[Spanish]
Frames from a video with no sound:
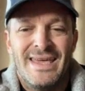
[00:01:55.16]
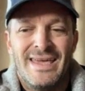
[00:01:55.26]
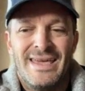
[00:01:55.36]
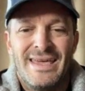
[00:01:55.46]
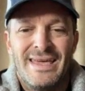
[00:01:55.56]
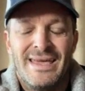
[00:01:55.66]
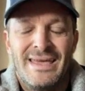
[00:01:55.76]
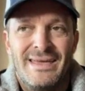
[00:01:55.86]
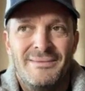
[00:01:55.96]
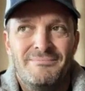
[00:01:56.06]
Eh,
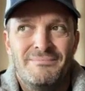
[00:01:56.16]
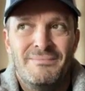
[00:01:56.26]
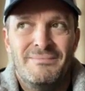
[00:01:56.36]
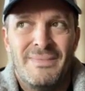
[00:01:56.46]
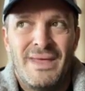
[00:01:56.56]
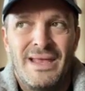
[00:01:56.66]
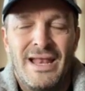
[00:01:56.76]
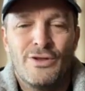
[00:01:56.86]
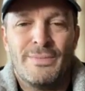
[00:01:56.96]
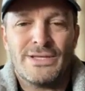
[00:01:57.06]
eh, el
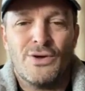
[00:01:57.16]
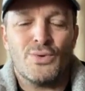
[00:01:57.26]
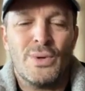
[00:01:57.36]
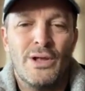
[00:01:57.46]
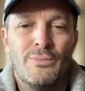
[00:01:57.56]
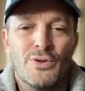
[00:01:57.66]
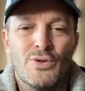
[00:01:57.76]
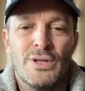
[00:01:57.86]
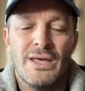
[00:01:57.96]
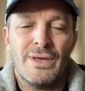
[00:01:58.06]
año pasado tuve la
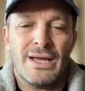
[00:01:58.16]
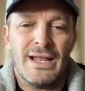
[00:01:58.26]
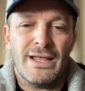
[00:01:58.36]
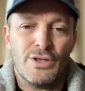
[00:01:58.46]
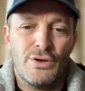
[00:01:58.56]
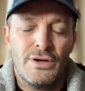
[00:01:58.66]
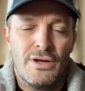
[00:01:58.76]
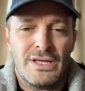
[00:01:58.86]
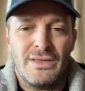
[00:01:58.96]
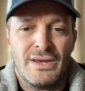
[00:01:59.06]
oportunidad de viajar a Troc,
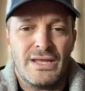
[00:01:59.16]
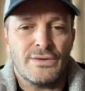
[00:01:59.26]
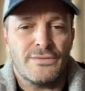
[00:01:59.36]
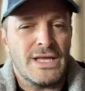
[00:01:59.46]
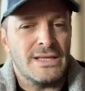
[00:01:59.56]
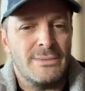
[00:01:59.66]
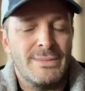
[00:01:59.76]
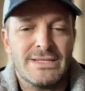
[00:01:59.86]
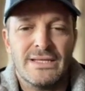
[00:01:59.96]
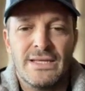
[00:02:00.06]
que es de Race of
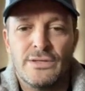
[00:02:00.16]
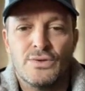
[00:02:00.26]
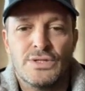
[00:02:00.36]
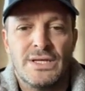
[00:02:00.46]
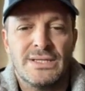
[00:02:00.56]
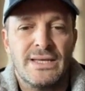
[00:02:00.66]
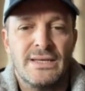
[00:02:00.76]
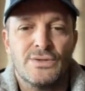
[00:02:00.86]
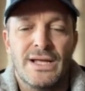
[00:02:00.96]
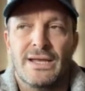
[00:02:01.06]
Gentlemen, que es en New Jersey,
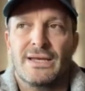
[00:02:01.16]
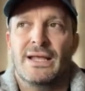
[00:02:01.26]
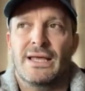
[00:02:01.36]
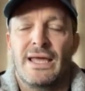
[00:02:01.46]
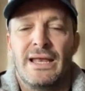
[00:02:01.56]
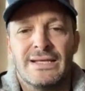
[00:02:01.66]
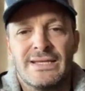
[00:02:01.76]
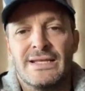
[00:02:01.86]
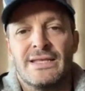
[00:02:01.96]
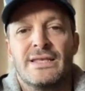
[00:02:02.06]
es una carrera que ahí la
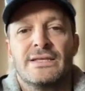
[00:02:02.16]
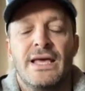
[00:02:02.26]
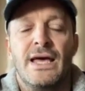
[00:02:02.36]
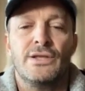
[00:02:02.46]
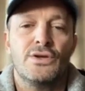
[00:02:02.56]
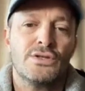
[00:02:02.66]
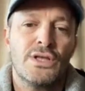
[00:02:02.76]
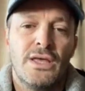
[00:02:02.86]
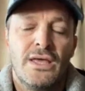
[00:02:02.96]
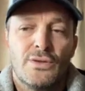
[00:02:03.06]
hacen hace 10 años.
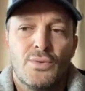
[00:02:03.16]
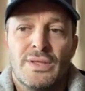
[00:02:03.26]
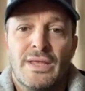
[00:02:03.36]
Estuve